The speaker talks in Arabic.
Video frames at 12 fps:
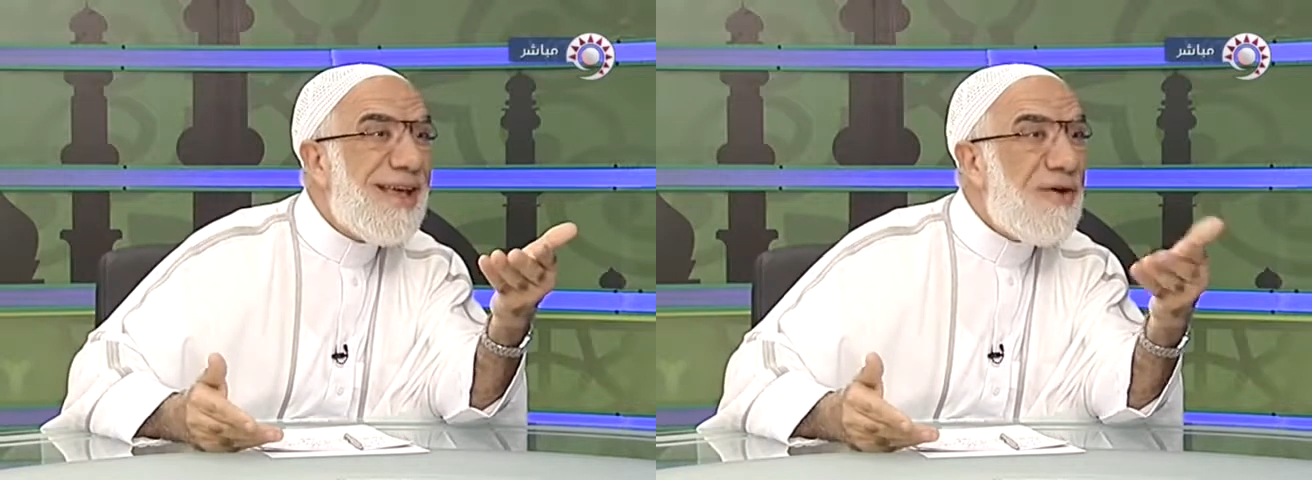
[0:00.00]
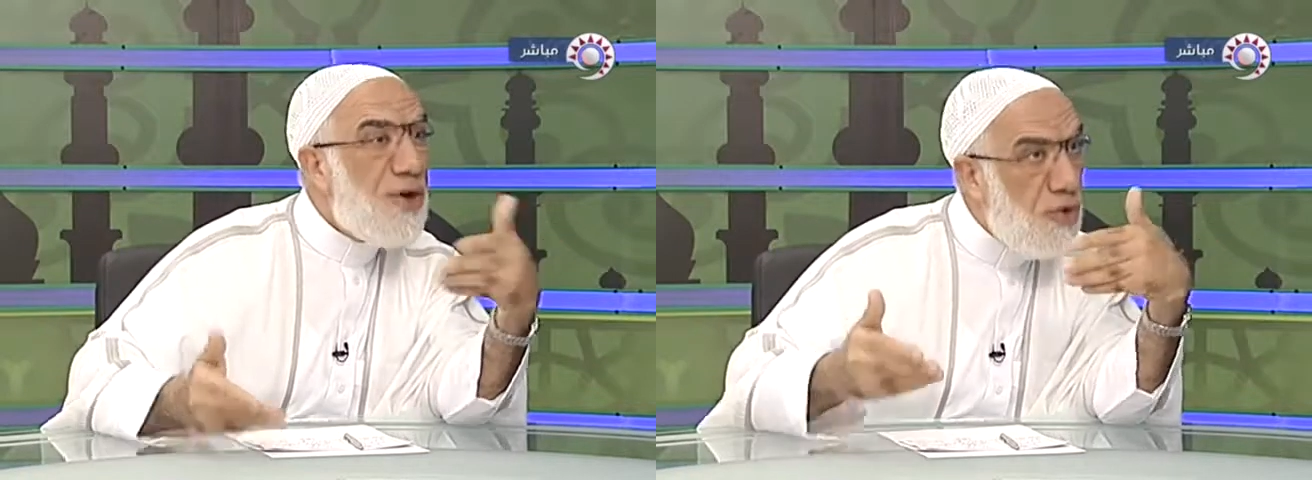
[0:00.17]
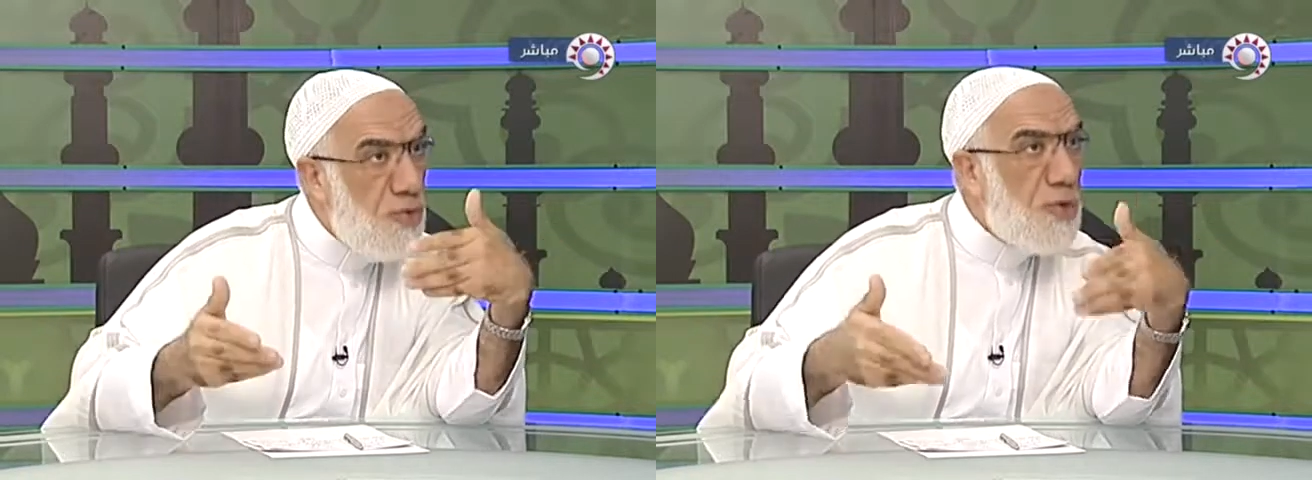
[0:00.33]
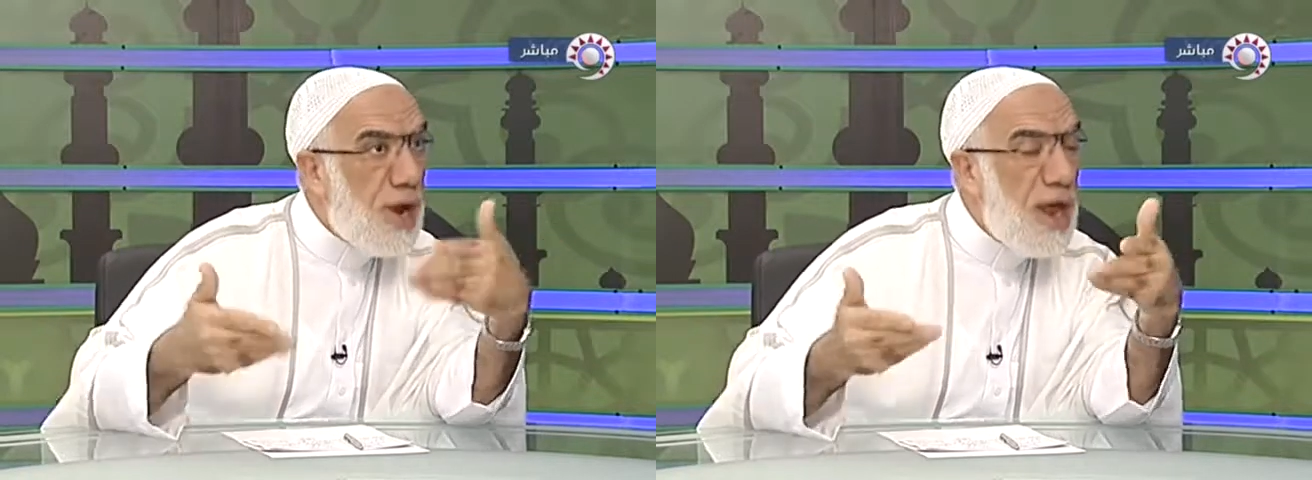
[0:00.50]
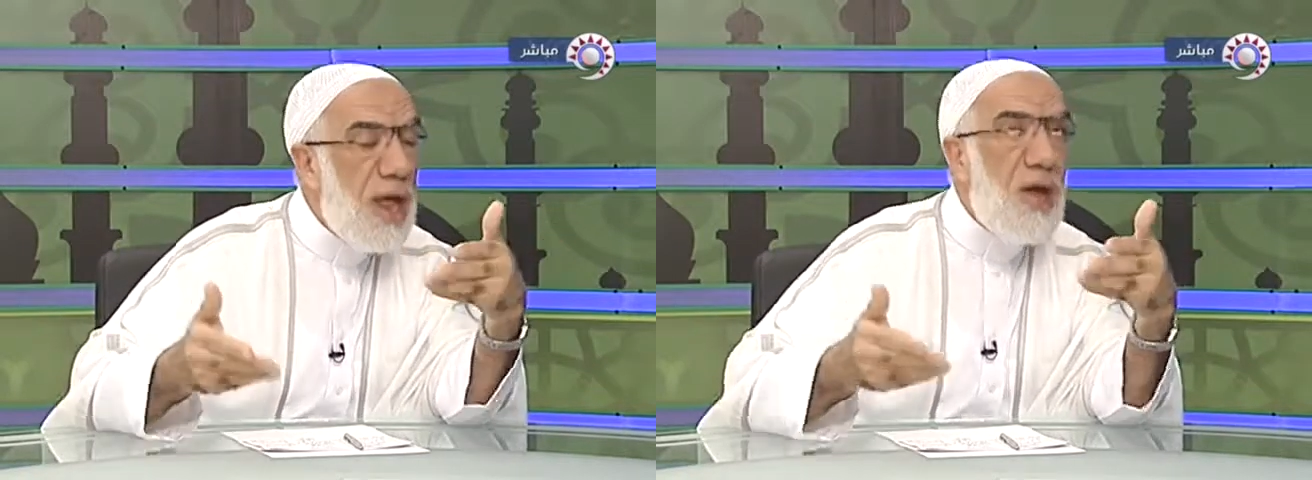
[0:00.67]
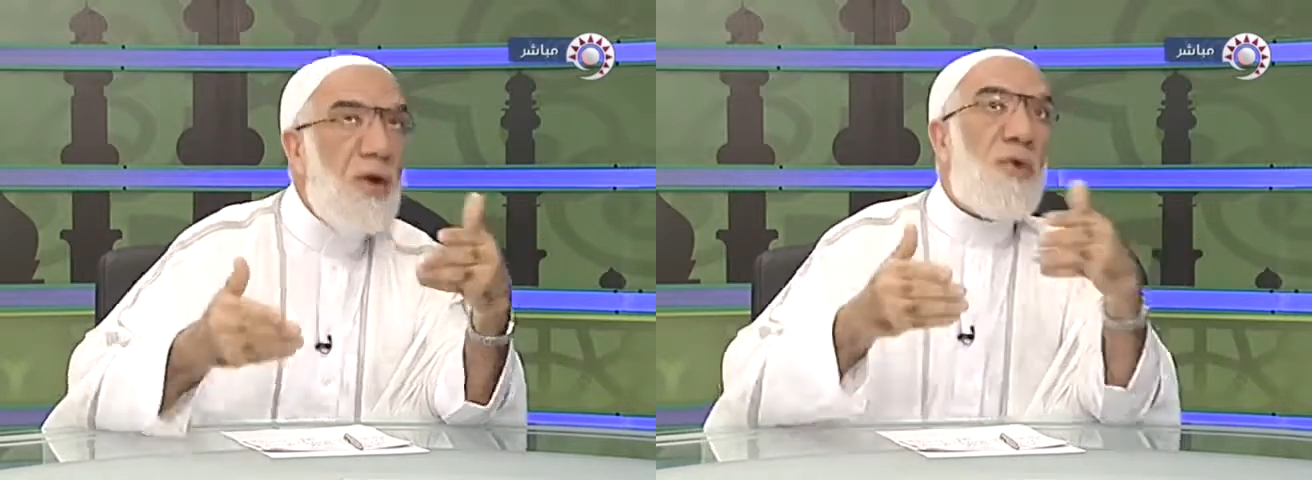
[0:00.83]
هو العمر
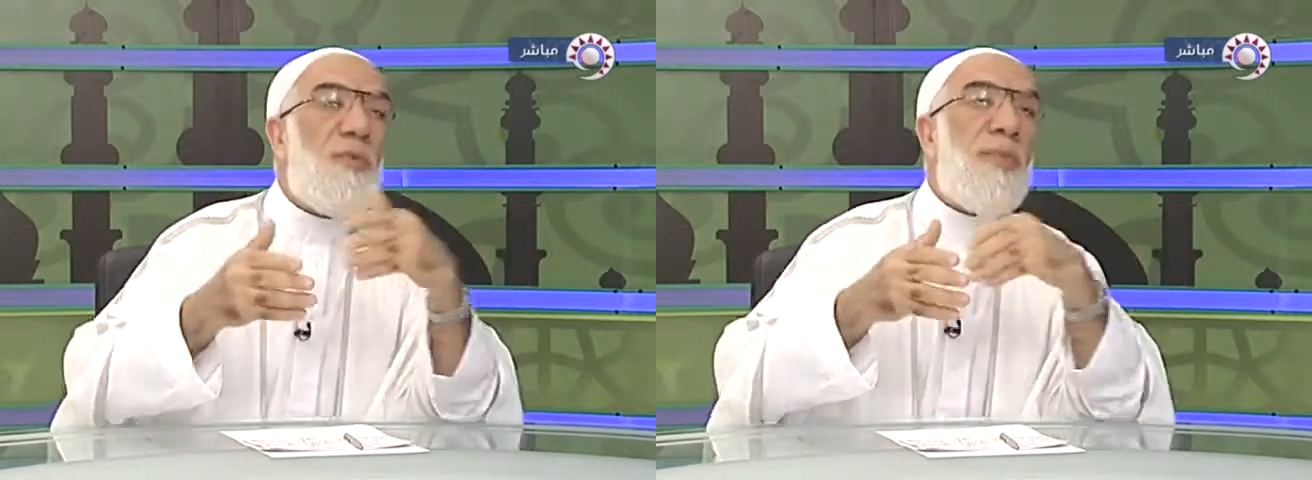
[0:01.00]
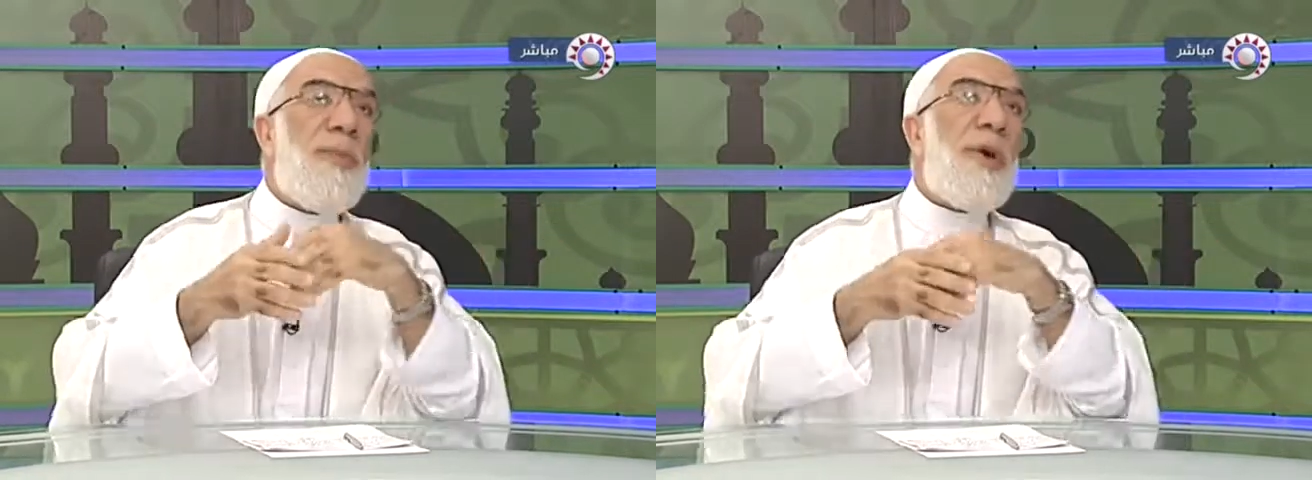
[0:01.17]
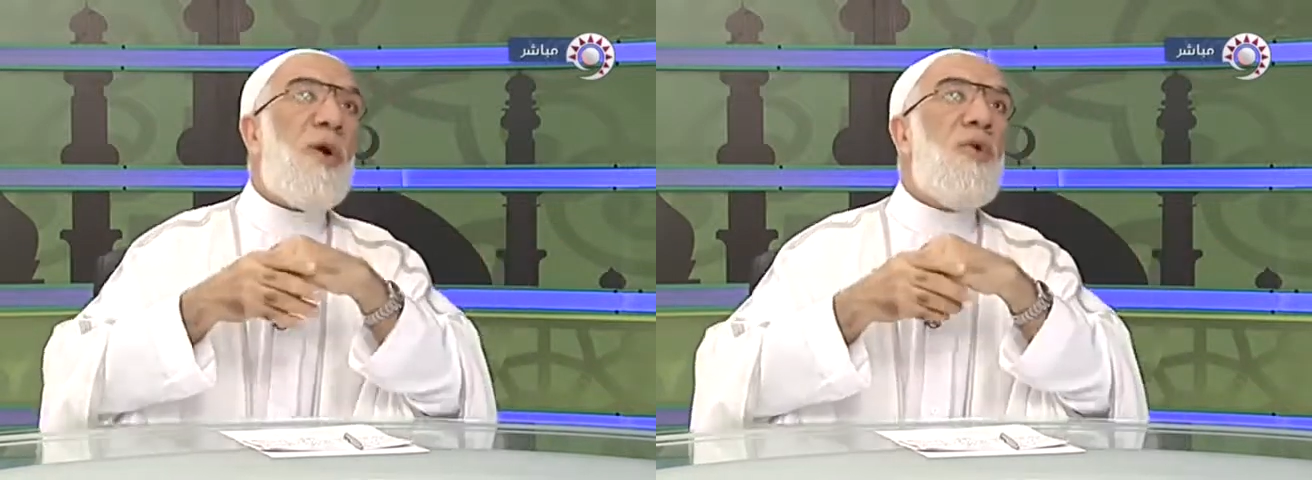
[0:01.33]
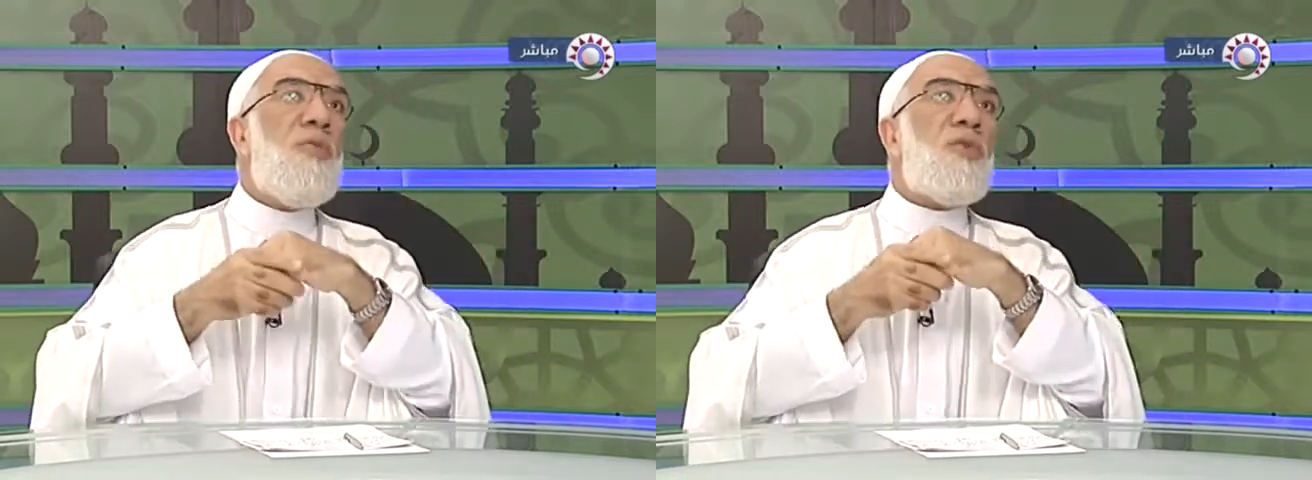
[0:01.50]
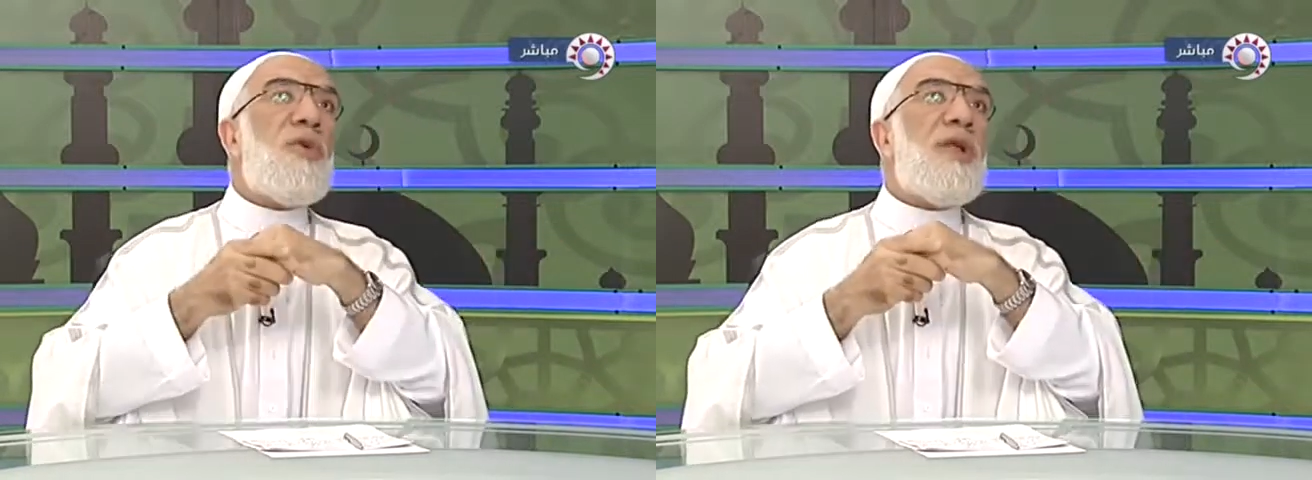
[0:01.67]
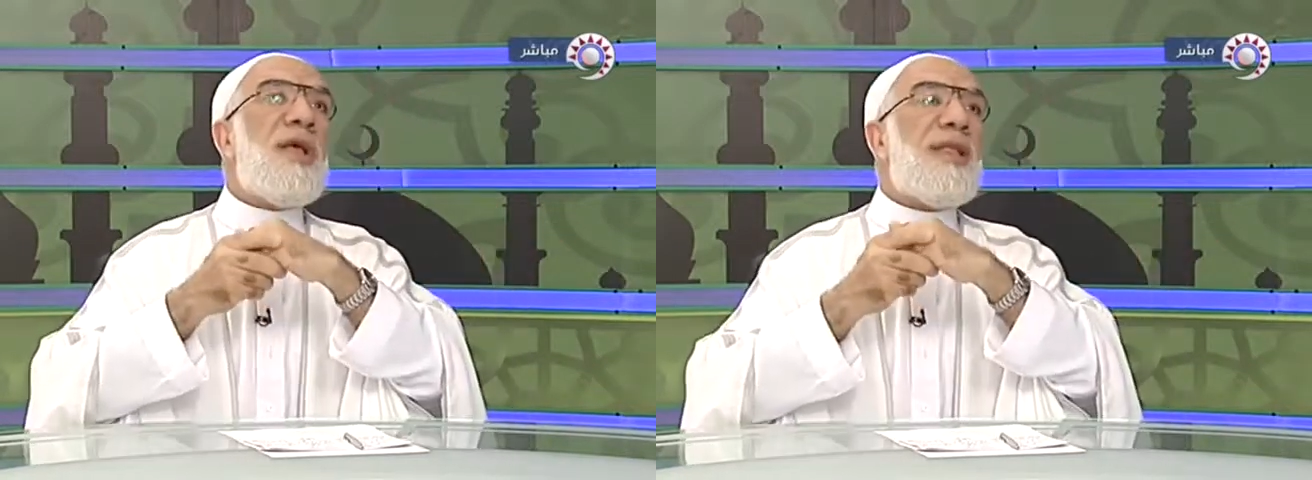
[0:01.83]
ربما عمر